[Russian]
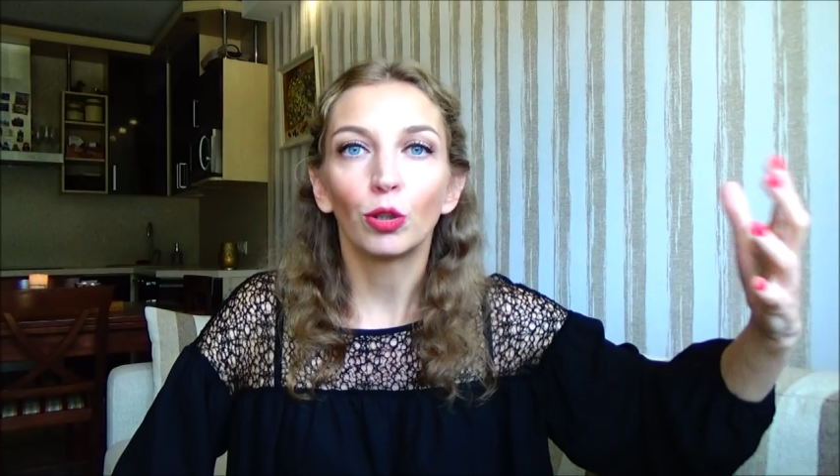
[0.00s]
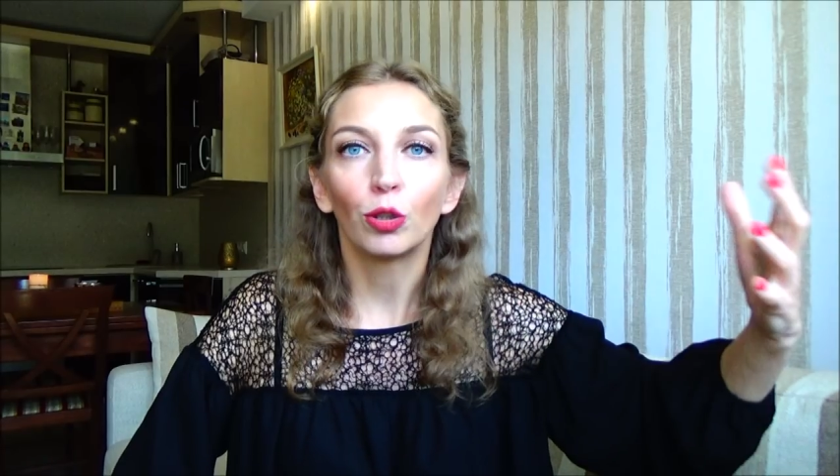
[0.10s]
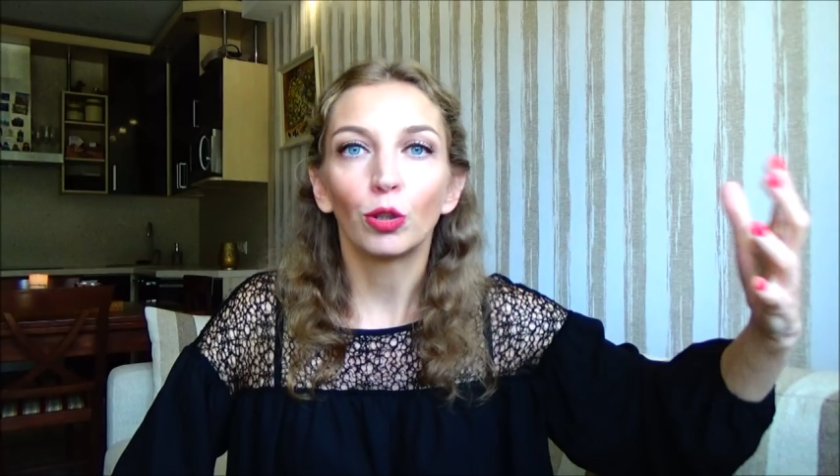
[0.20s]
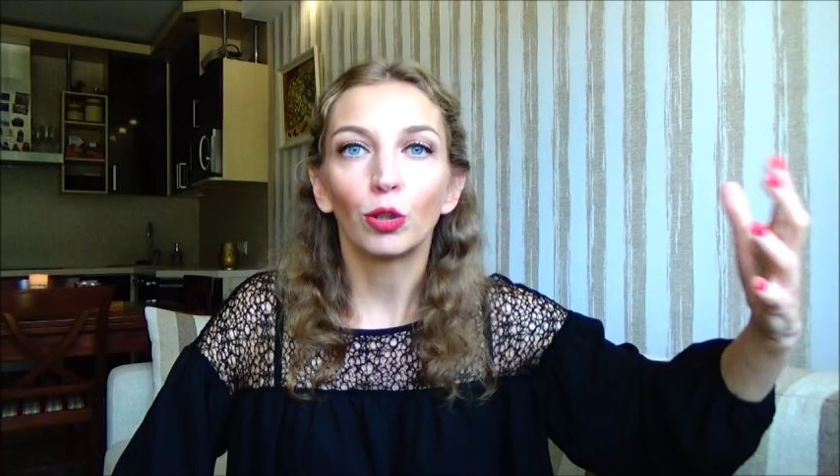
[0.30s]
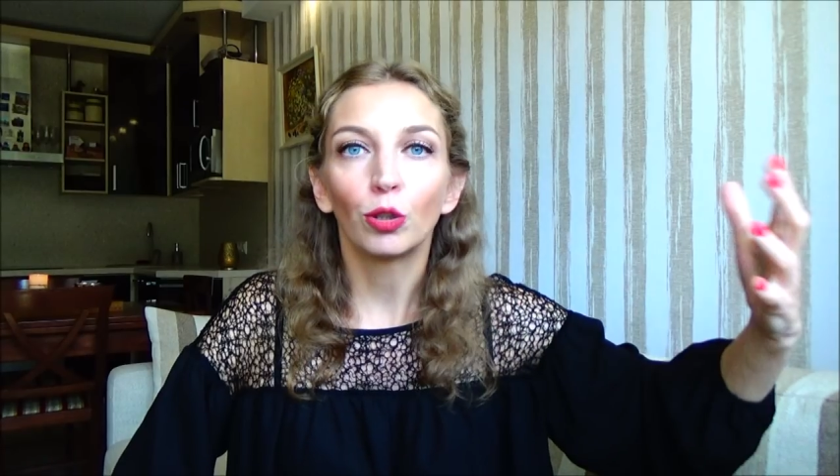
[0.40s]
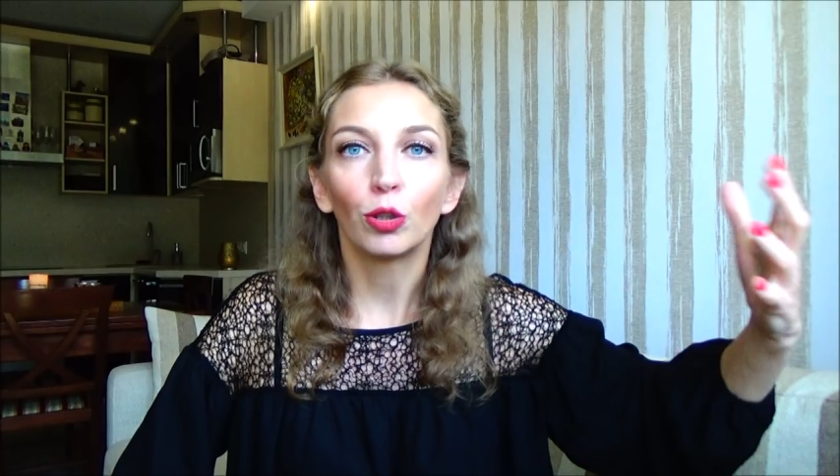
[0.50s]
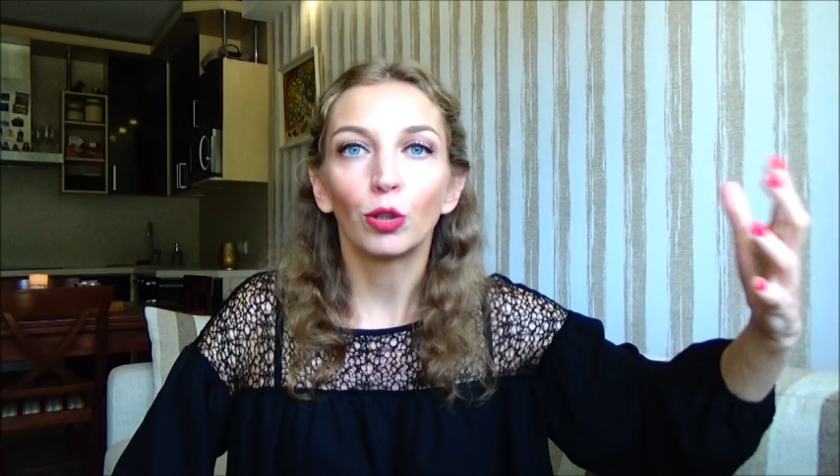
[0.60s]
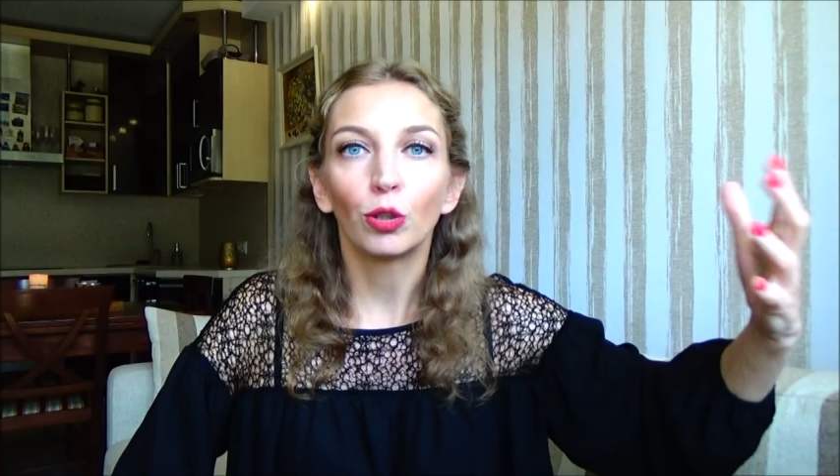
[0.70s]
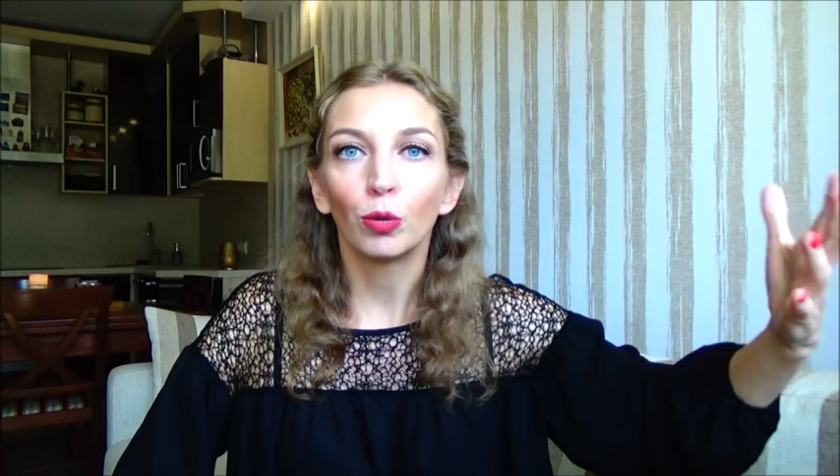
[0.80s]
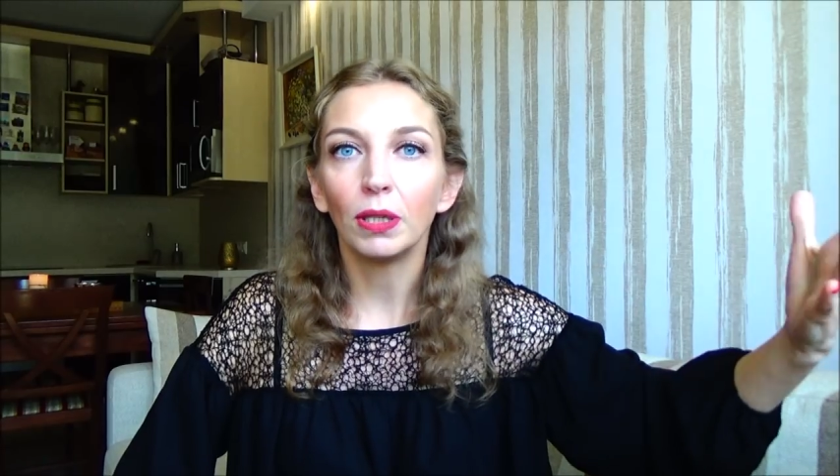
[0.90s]
Поняла.
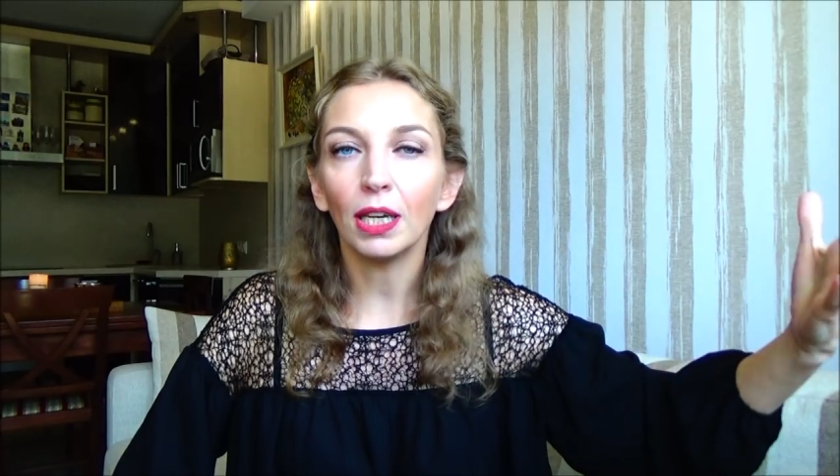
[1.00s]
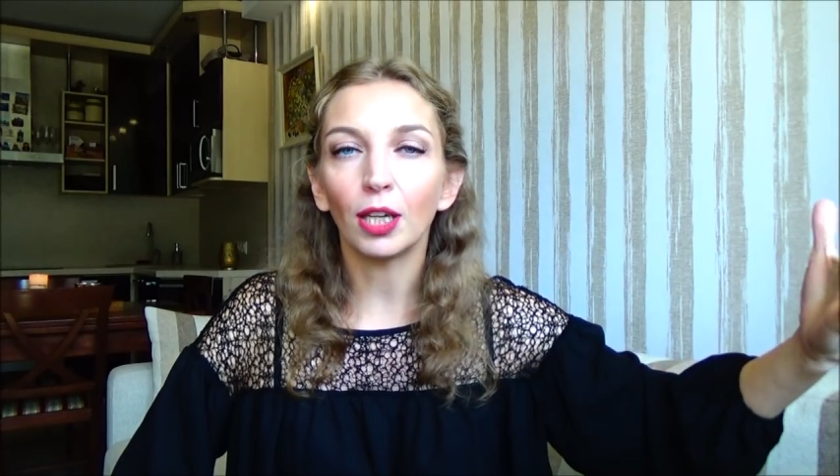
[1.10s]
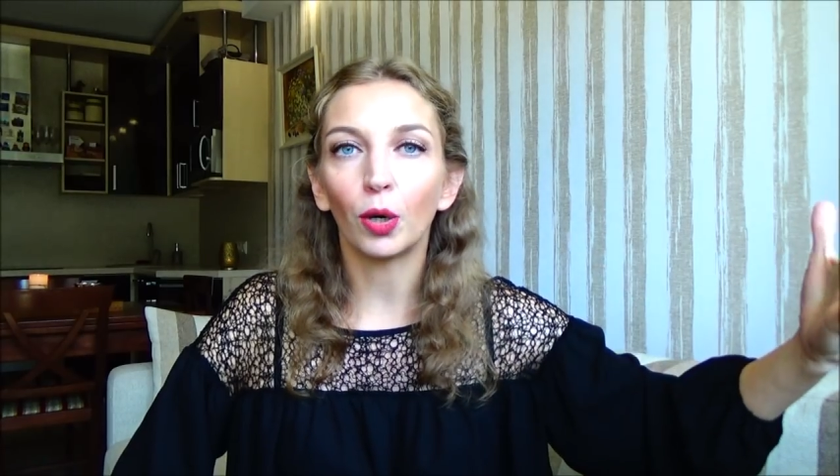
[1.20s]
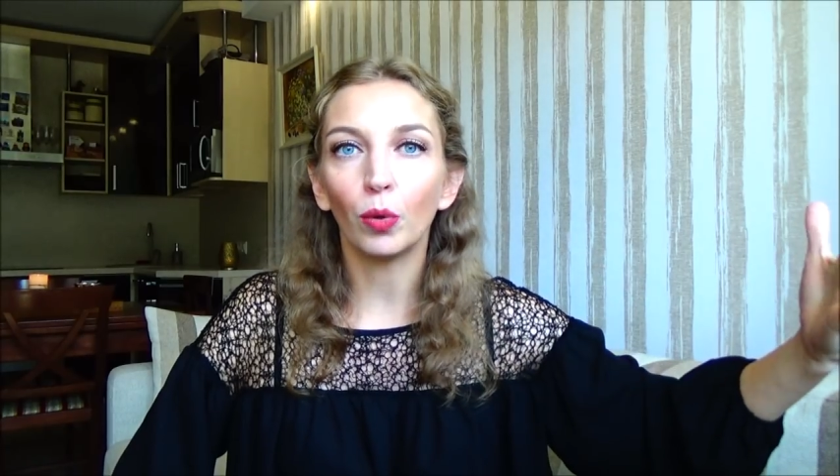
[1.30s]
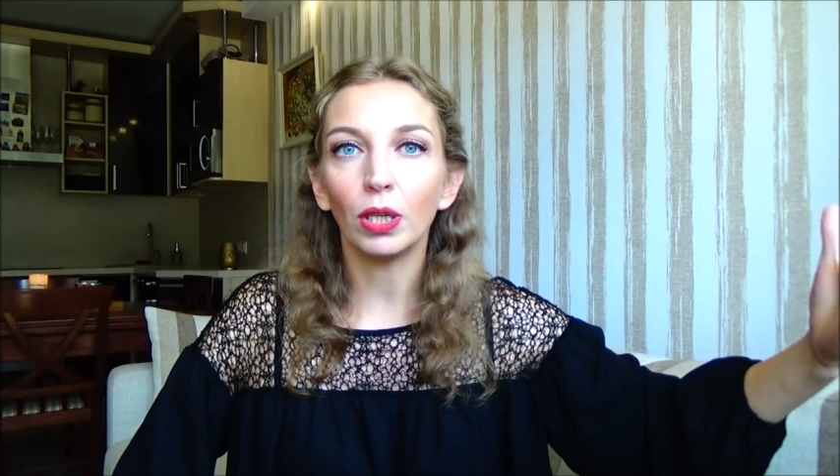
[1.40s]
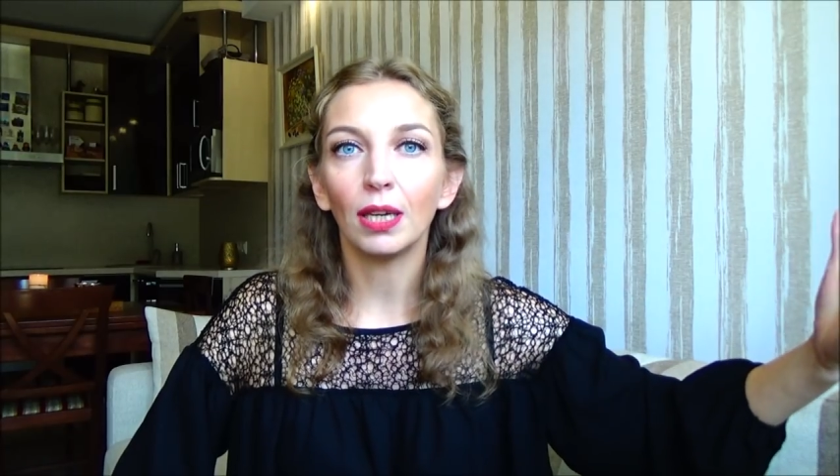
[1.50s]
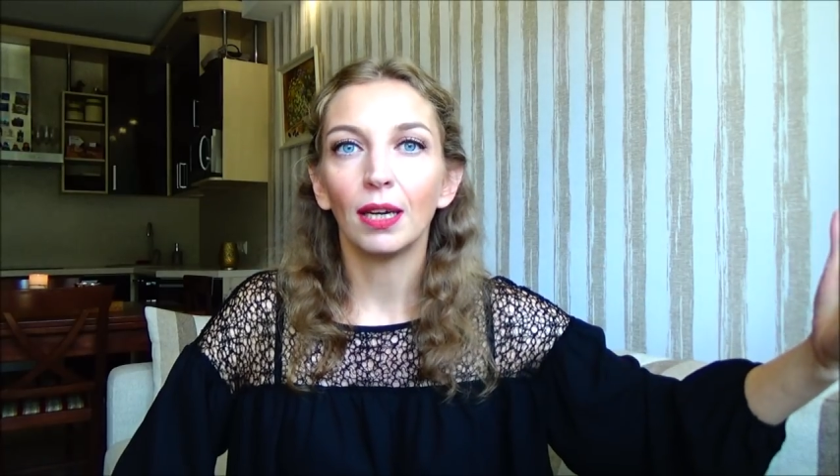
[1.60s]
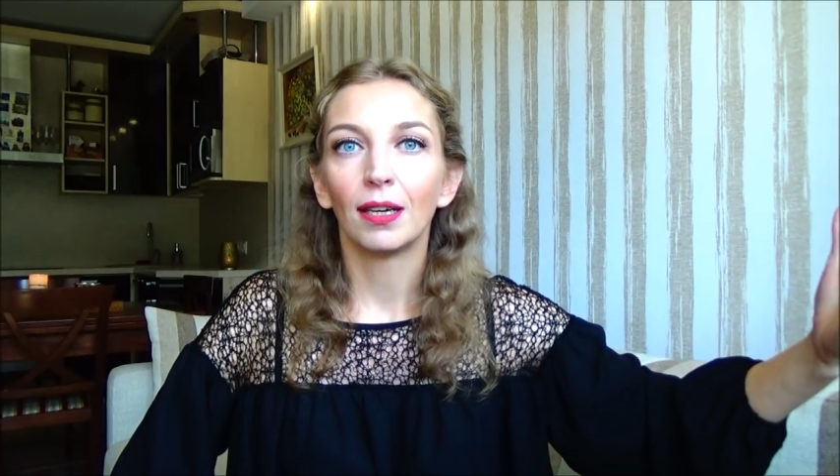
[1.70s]
Нет у меня такой